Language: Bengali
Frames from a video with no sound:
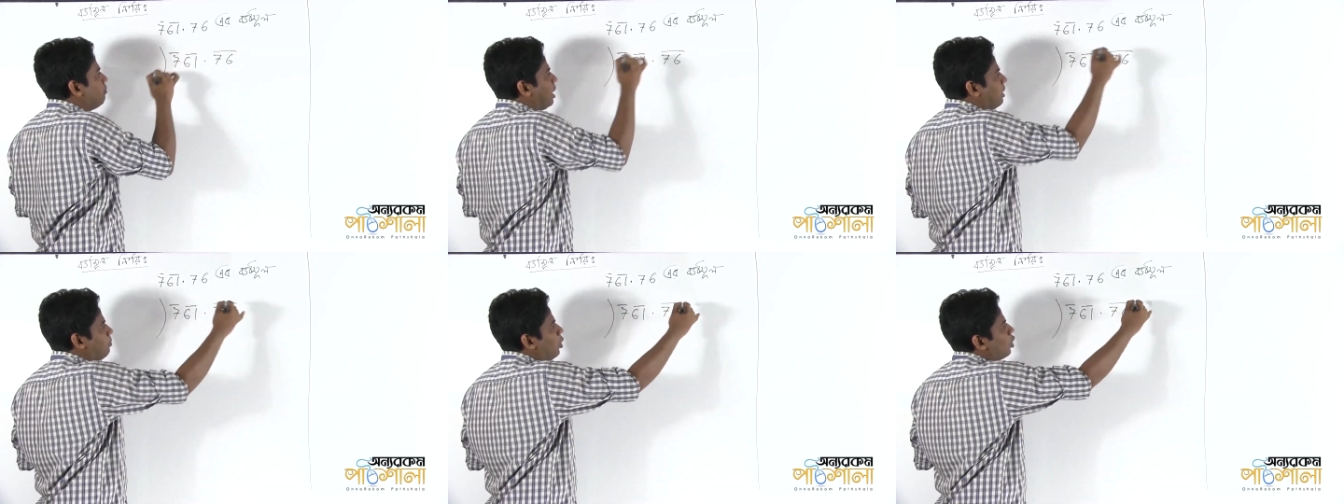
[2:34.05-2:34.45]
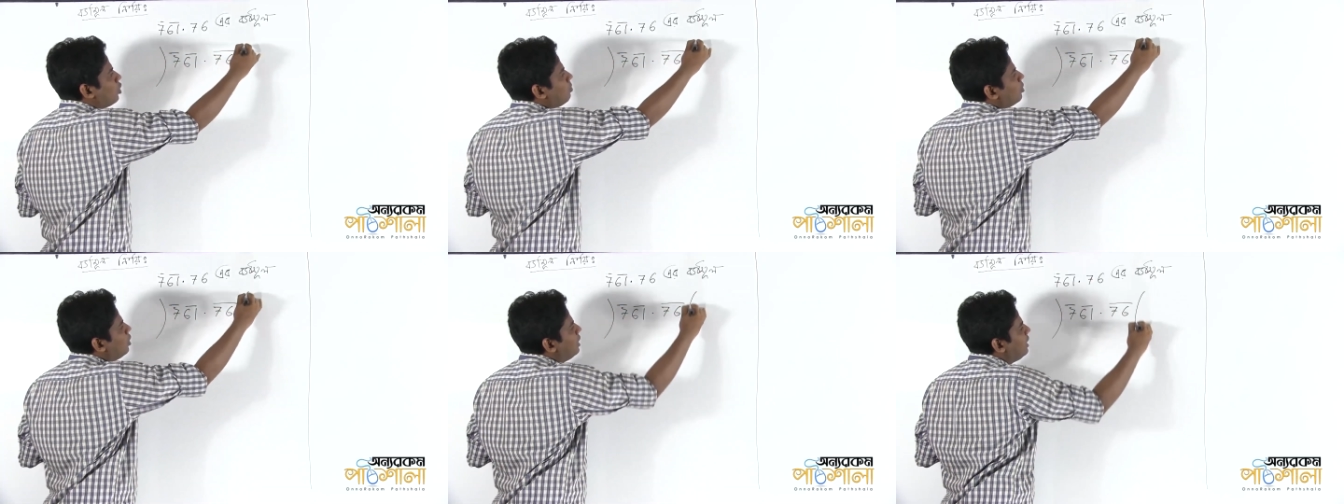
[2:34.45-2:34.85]
মানে
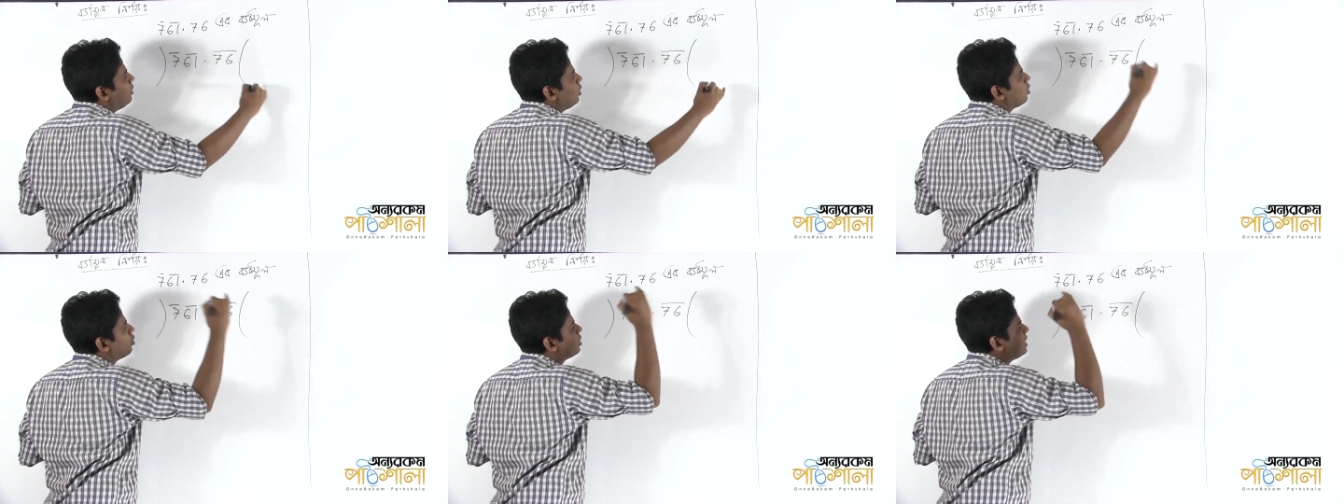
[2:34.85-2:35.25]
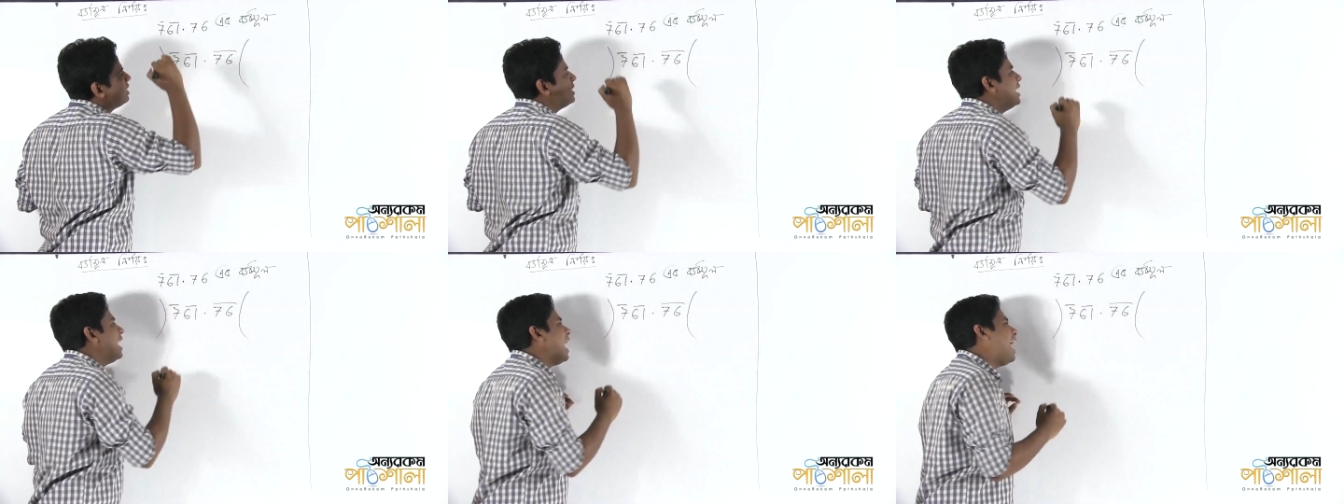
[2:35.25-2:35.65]
বর্গমূল নির্ণয় করতে
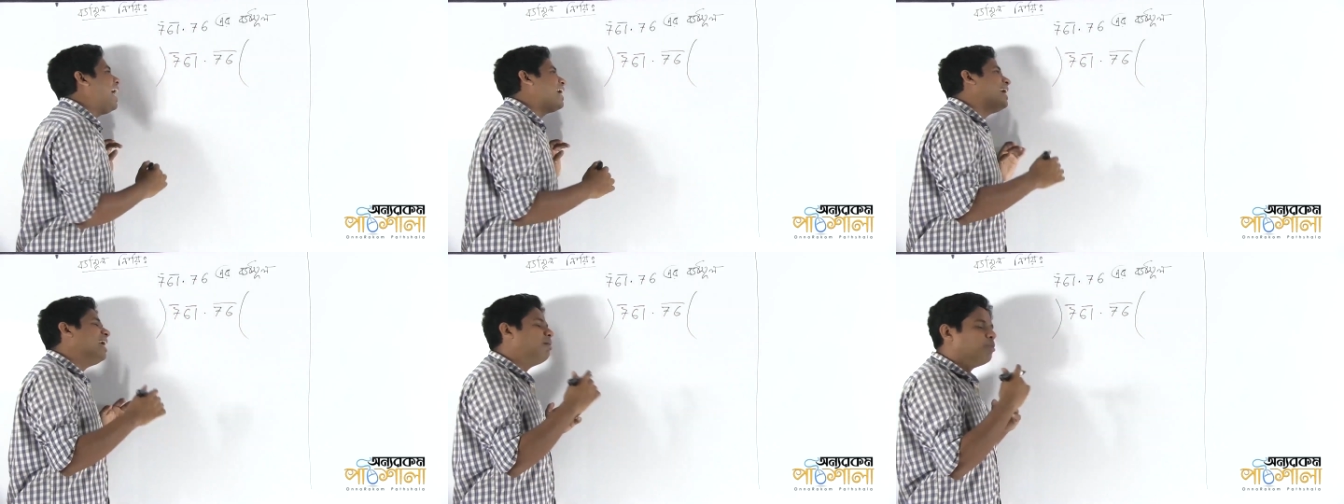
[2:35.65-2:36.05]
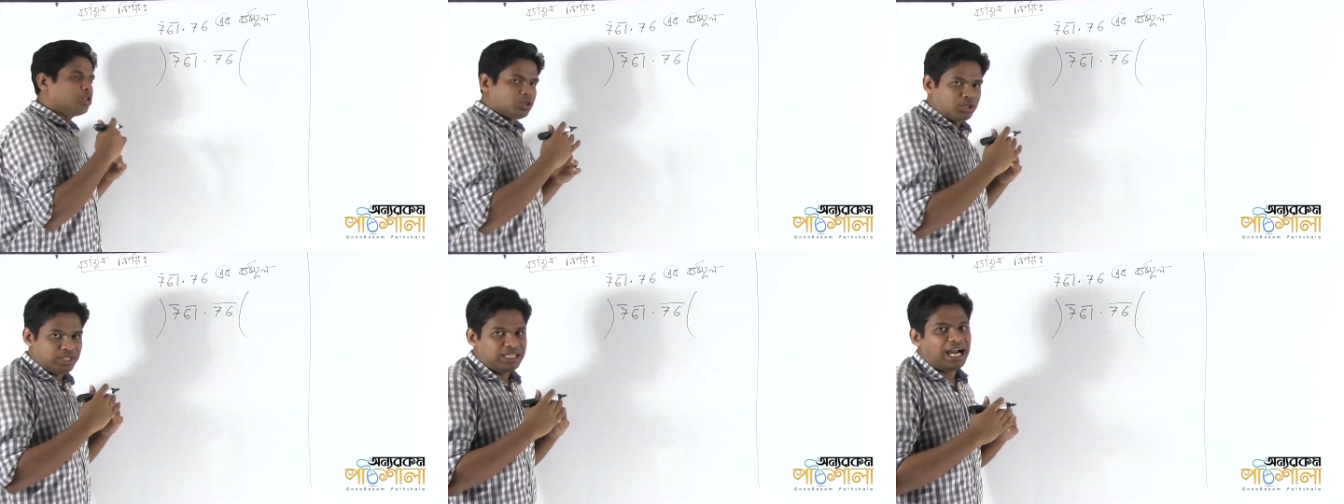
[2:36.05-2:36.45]
যাই আগের
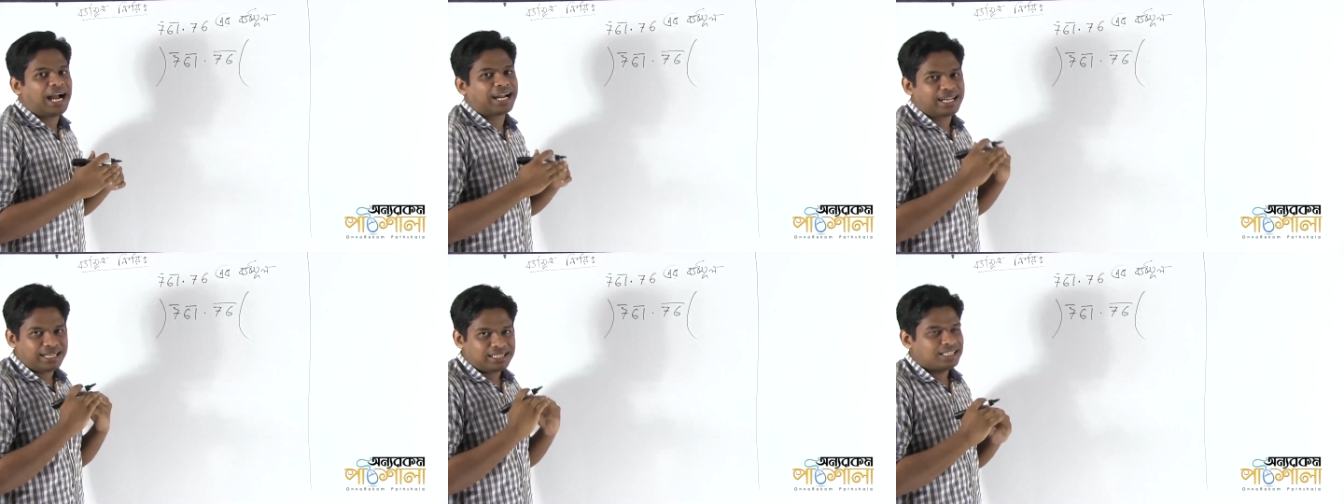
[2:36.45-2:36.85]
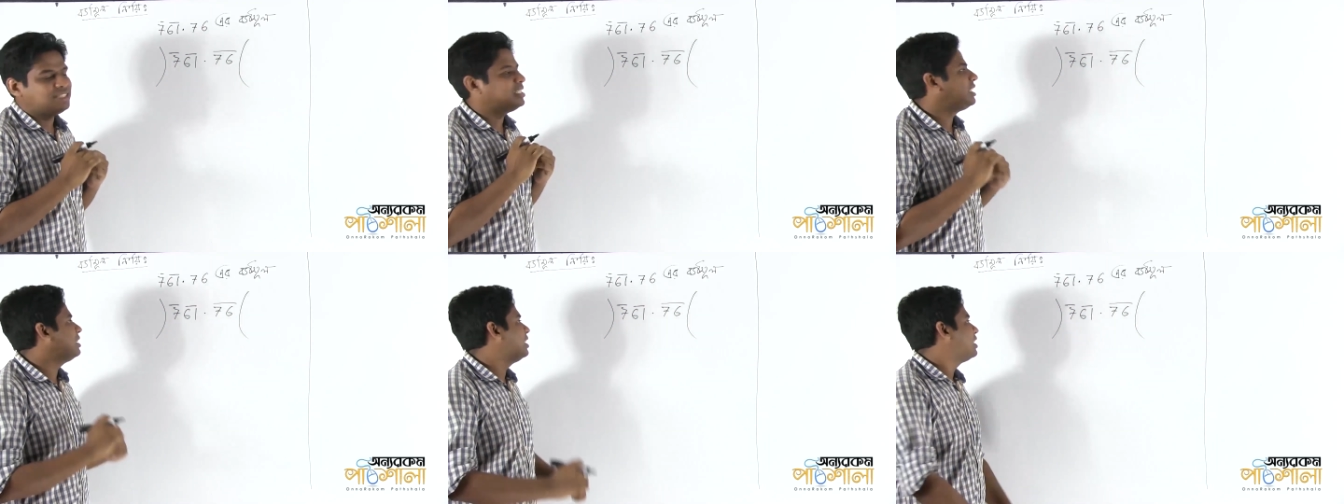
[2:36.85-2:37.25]
মতোই আগেরটা
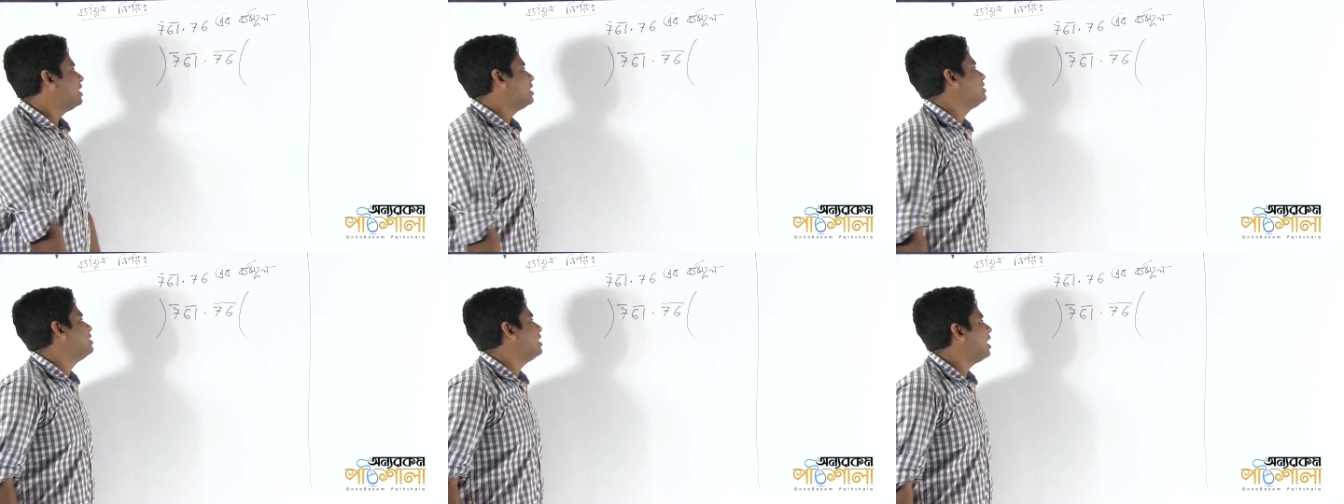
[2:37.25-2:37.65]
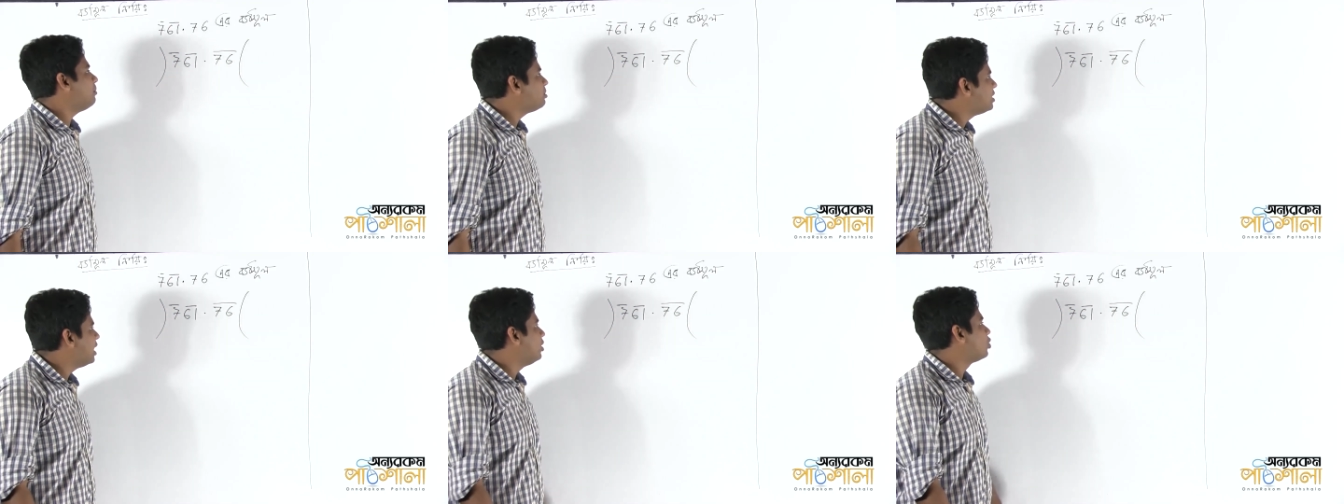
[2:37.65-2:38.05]
যেটা
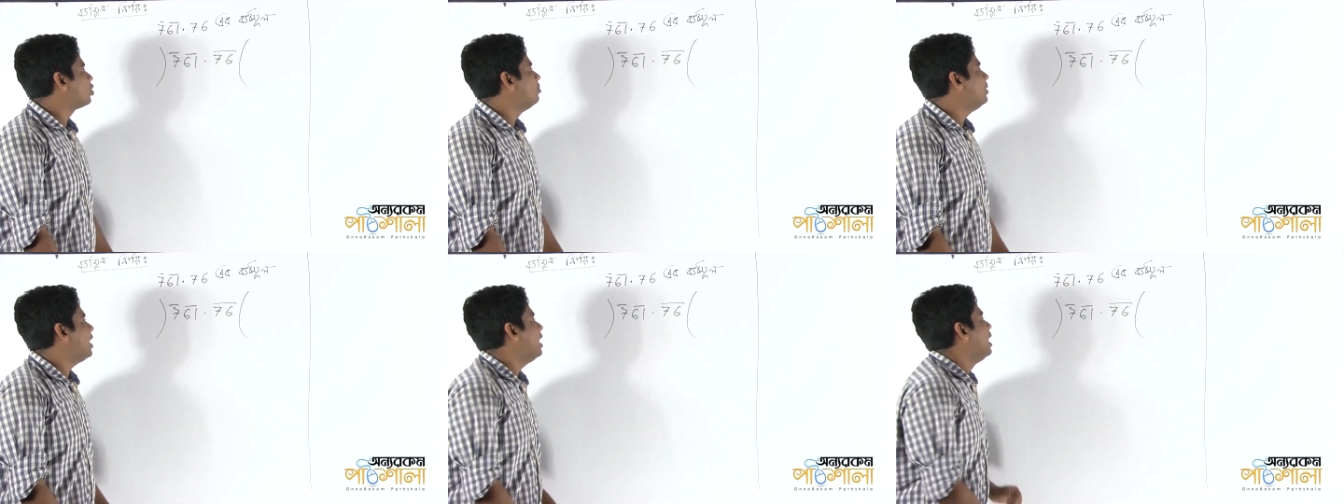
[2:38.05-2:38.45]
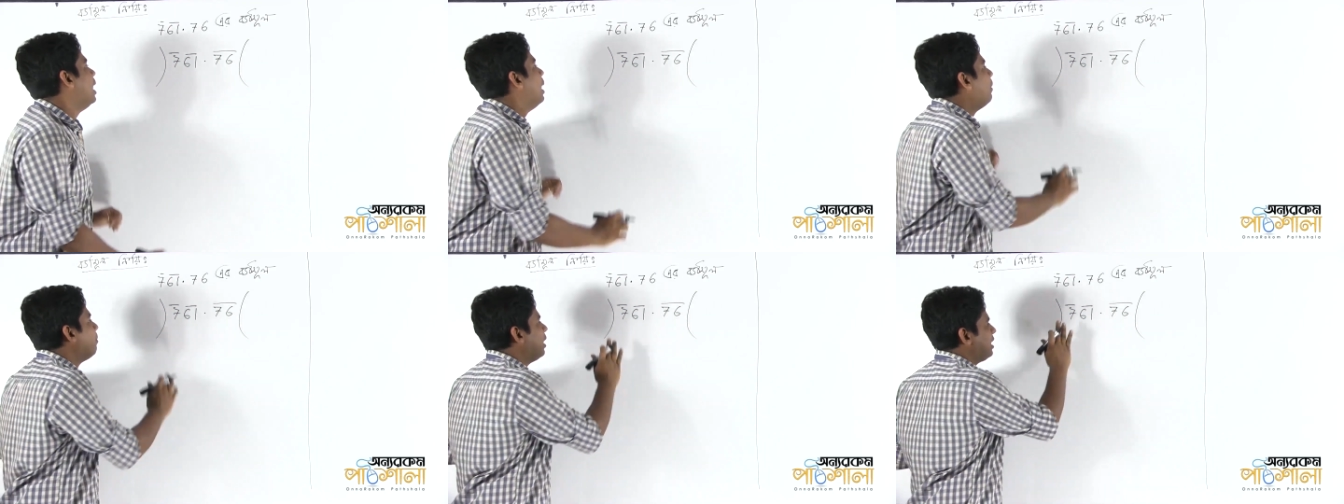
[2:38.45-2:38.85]
দেখিয়েছিলাম সেই রকমই
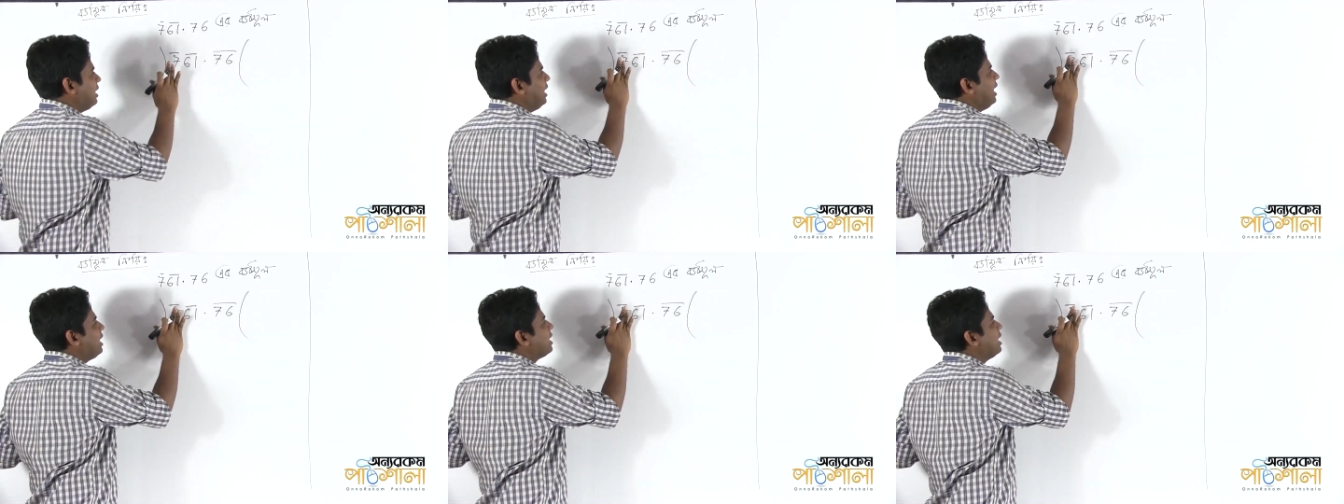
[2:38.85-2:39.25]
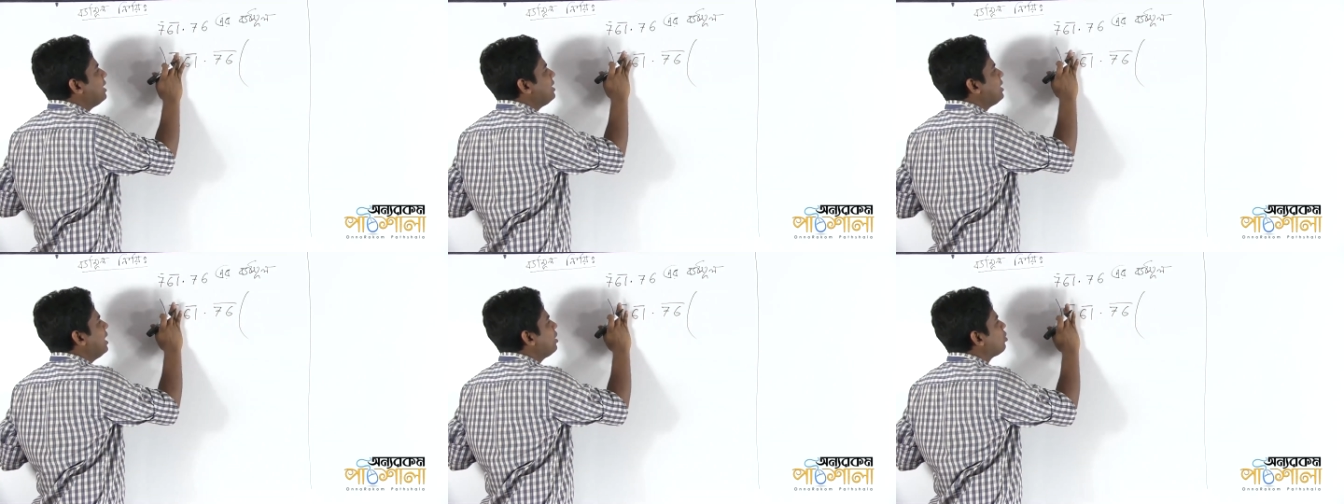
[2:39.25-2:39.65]
বাট
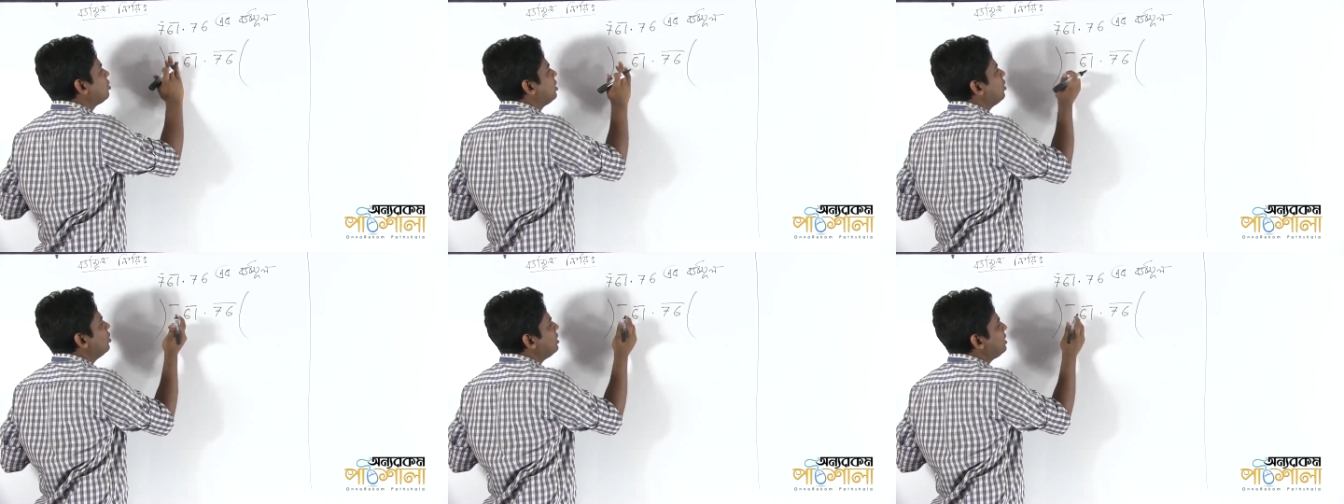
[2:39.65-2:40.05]
এইখানটায় কথা